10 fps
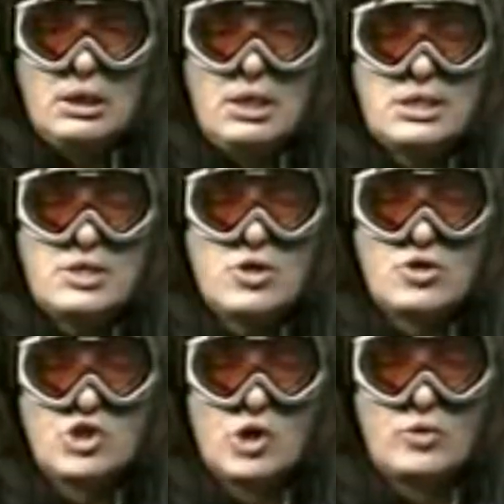Il
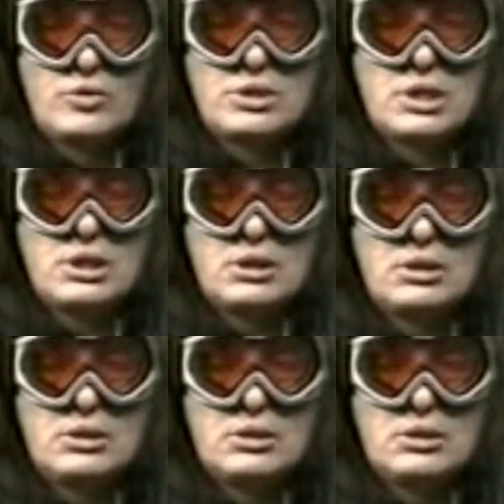signor Jones
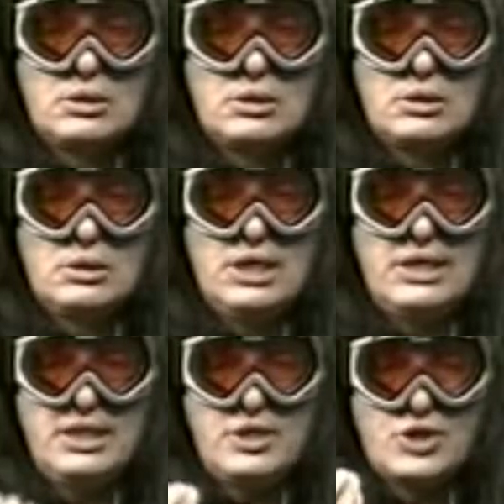
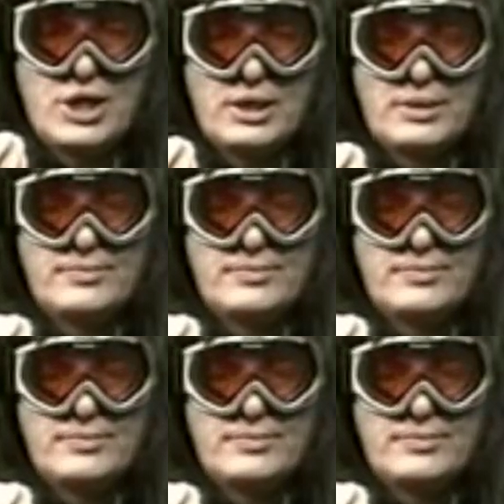le dice,